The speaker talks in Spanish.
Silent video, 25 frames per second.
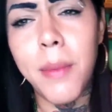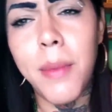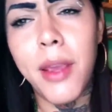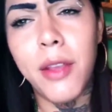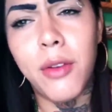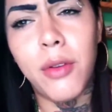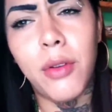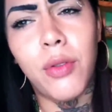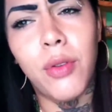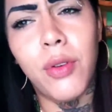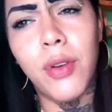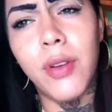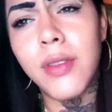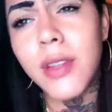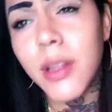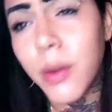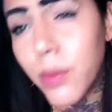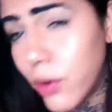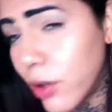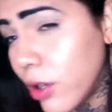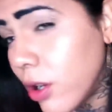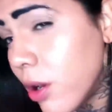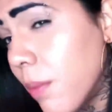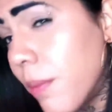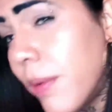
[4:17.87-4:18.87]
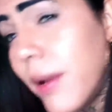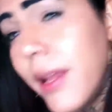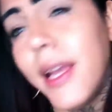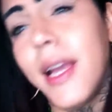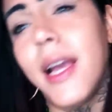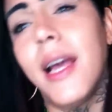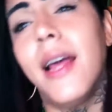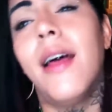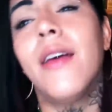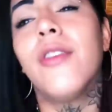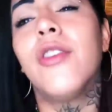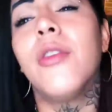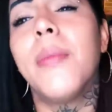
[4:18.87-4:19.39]
Mi situación está muy
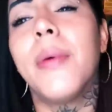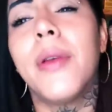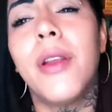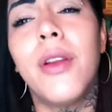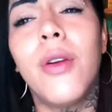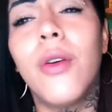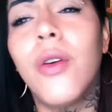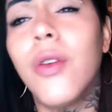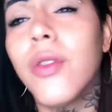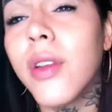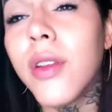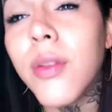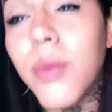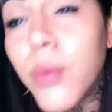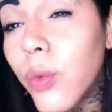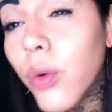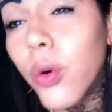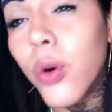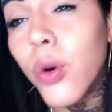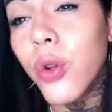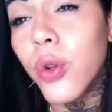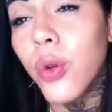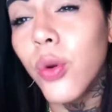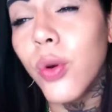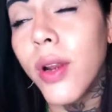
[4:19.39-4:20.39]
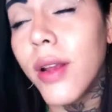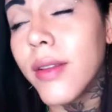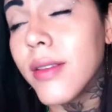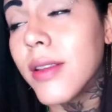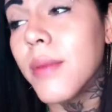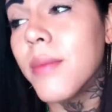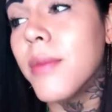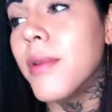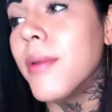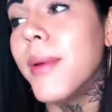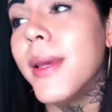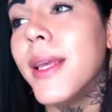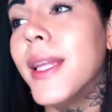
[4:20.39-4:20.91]
complicada, estoy pasando cosas muy duras
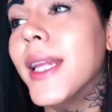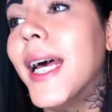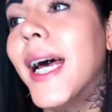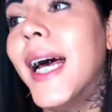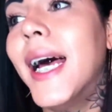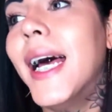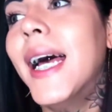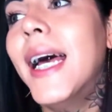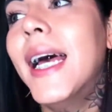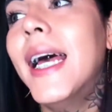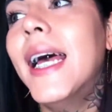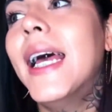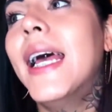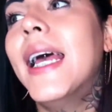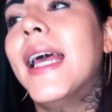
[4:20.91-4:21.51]
en mi vida